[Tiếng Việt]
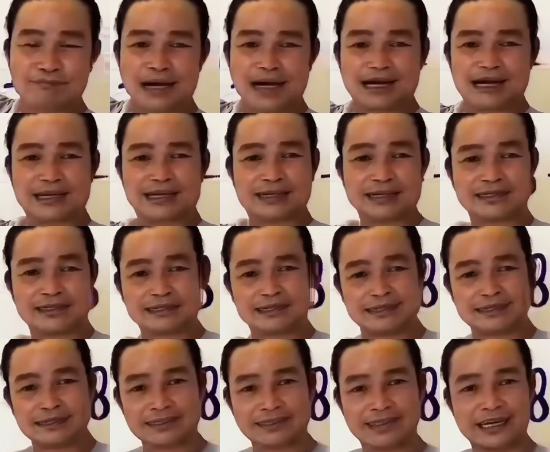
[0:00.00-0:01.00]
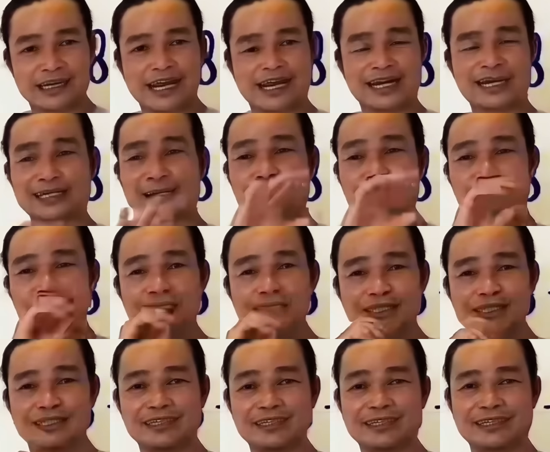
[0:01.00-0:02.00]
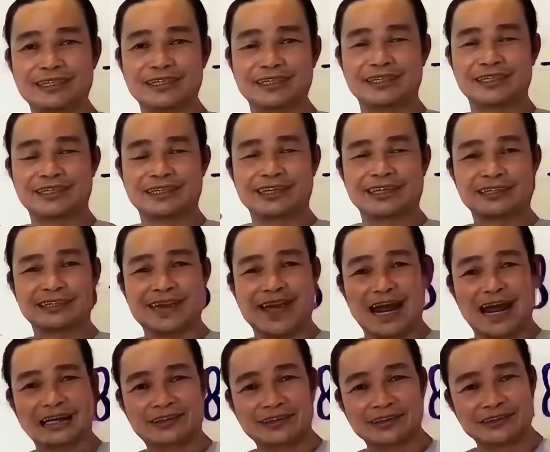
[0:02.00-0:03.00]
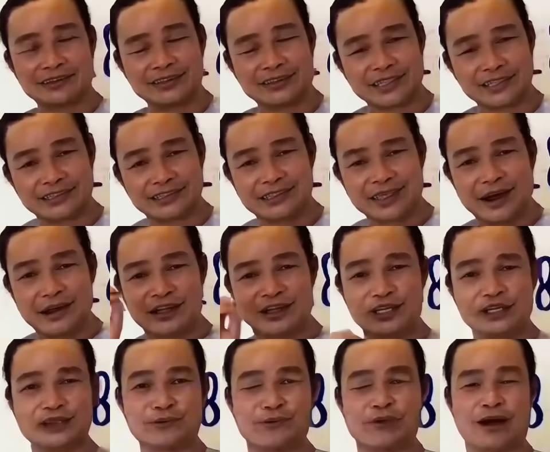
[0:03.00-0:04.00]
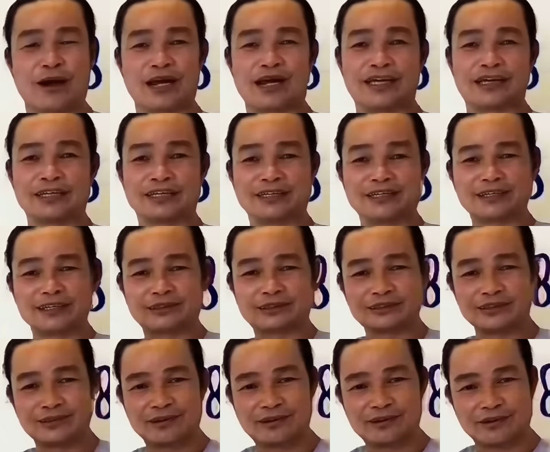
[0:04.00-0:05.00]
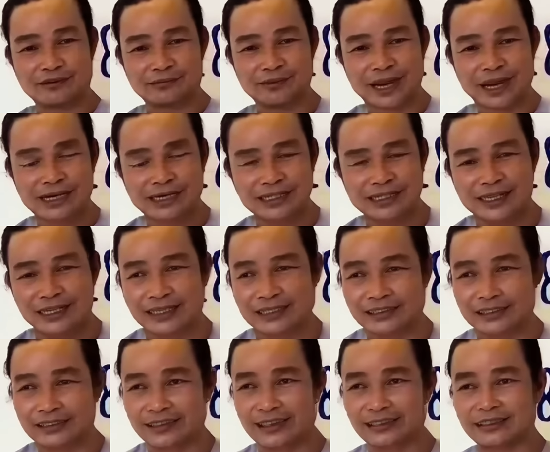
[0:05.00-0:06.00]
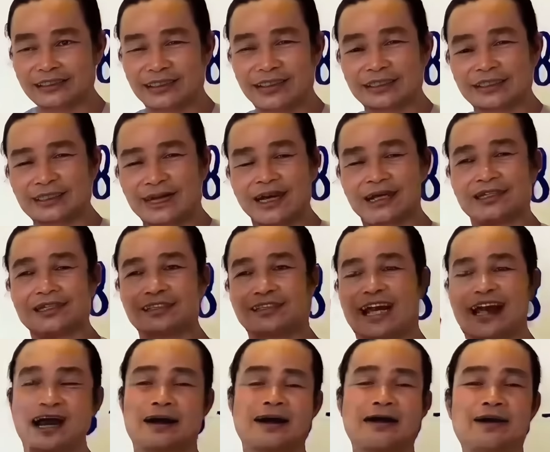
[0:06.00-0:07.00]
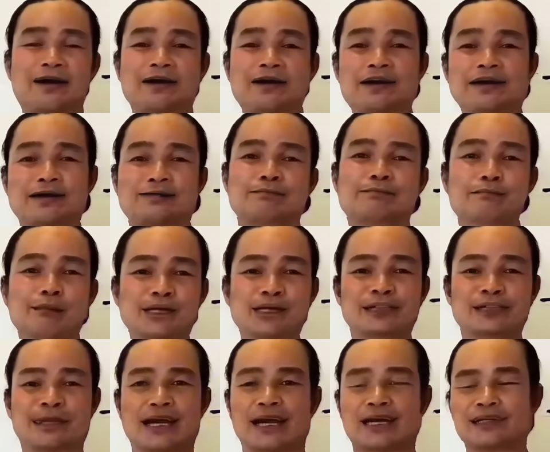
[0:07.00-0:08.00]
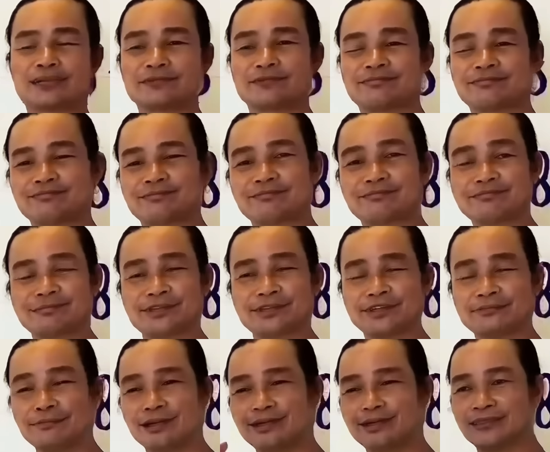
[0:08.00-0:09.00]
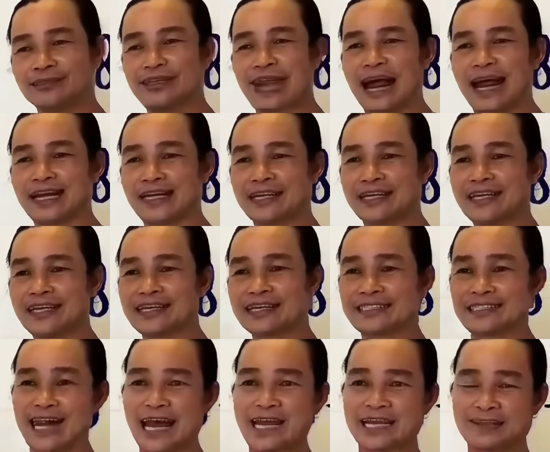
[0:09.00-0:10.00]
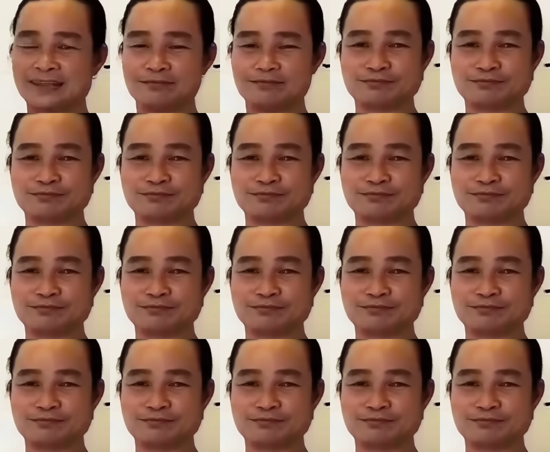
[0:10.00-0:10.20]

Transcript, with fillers: bằng cái đèn lưu ly là tượng trưng cho trí huệ nó cũng gắn liền với cái, cái tên là minh tệ chữ minh là sáng